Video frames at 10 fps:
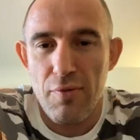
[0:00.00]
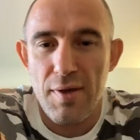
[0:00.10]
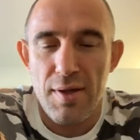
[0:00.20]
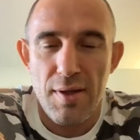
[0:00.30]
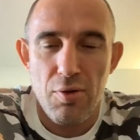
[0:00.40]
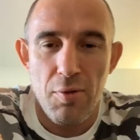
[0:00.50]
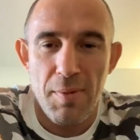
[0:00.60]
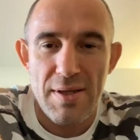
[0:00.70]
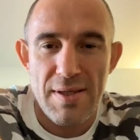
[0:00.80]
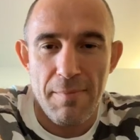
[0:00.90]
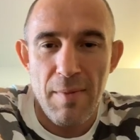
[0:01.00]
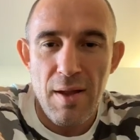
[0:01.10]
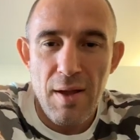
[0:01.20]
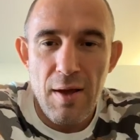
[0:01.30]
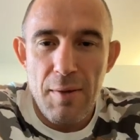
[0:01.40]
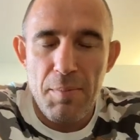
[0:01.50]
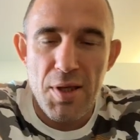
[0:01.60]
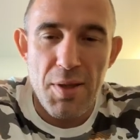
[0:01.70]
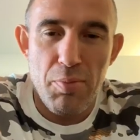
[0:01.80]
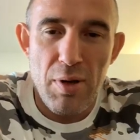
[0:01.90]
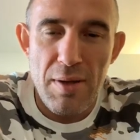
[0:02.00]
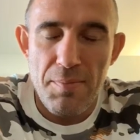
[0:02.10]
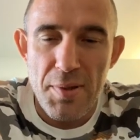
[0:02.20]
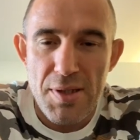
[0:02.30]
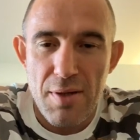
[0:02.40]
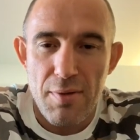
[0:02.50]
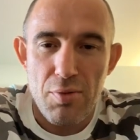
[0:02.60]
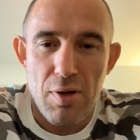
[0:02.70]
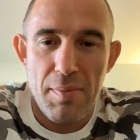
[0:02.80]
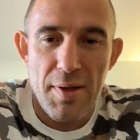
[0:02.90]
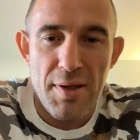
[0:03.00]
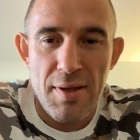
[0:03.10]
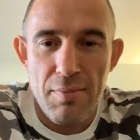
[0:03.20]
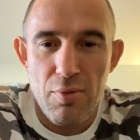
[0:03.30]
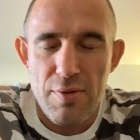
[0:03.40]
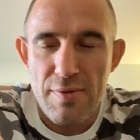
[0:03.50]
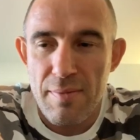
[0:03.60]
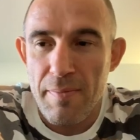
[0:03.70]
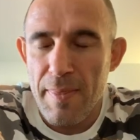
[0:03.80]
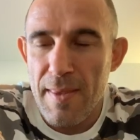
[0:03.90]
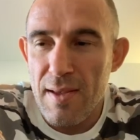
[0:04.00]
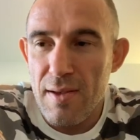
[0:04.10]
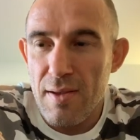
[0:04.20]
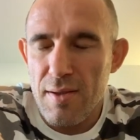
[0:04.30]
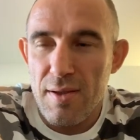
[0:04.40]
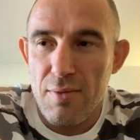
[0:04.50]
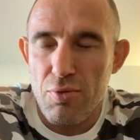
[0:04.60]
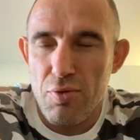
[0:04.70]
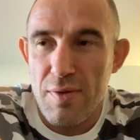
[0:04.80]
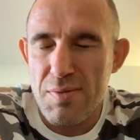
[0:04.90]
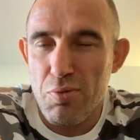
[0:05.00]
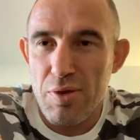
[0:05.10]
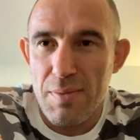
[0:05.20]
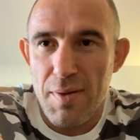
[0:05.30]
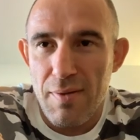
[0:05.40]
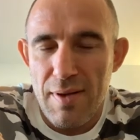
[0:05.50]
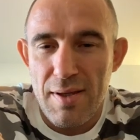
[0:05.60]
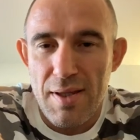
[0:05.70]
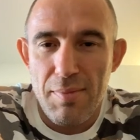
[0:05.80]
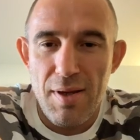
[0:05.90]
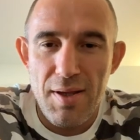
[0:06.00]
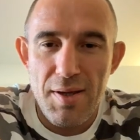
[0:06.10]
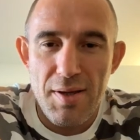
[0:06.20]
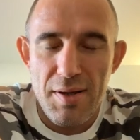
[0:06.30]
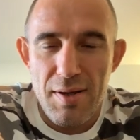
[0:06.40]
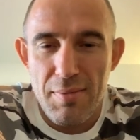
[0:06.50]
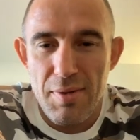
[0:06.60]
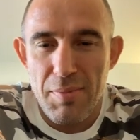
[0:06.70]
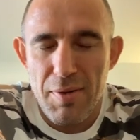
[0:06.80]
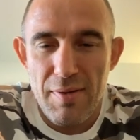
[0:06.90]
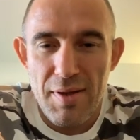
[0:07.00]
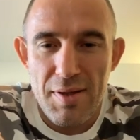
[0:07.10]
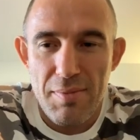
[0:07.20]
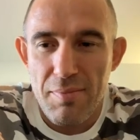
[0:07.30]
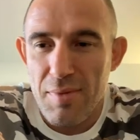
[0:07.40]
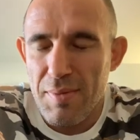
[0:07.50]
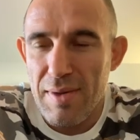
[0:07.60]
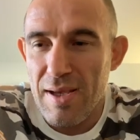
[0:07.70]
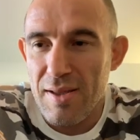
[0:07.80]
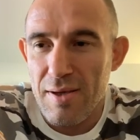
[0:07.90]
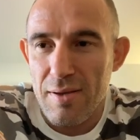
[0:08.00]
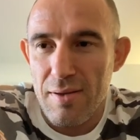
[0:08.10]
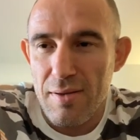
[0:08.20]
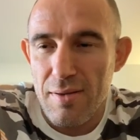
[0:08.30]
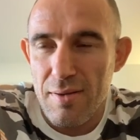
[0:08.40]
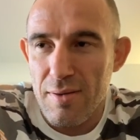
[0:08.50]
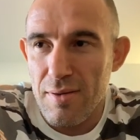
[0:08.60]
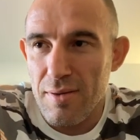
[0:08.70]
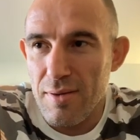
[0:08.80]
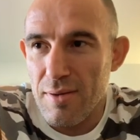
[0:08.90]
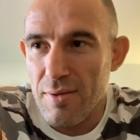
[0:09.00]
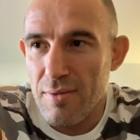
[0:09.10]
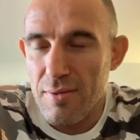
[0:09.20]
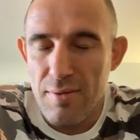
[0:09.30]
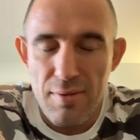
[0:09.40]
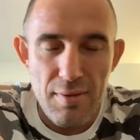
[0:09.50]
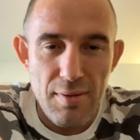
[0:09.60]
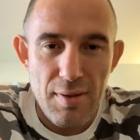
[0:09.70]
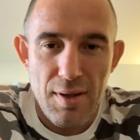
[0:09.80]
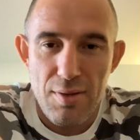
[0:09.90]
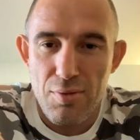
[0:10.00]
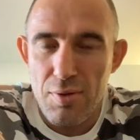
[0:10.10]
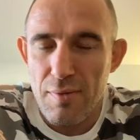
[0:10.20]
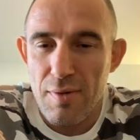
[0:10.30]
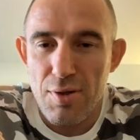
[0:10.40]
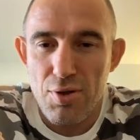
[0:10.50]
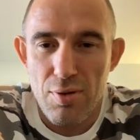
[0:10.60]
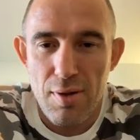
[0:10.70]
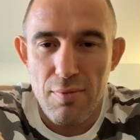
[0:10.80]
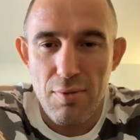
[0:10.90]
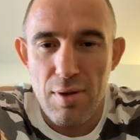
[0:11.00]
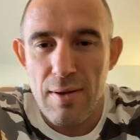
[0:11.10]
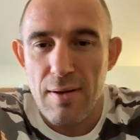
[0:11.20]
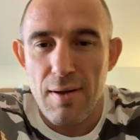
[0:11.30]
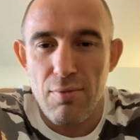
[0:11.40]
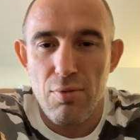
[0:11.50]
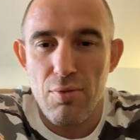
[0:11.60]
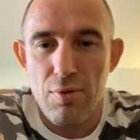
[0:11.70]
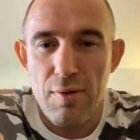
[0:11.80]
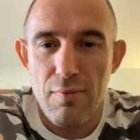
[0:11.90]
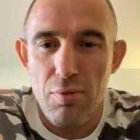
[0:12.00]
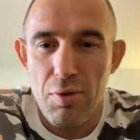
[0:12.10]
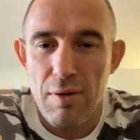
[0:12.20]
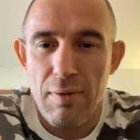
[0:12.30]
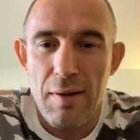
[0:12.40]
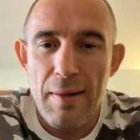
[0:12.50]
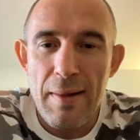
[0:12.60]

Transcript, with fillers: офигенный комплекс, там, по типу олимпийского, только по единоборствам и вот у вас будет направление там Олейника, э, направление там Емельяненко э, и Харитонова, еще кого-то, кого угодно, Волкова.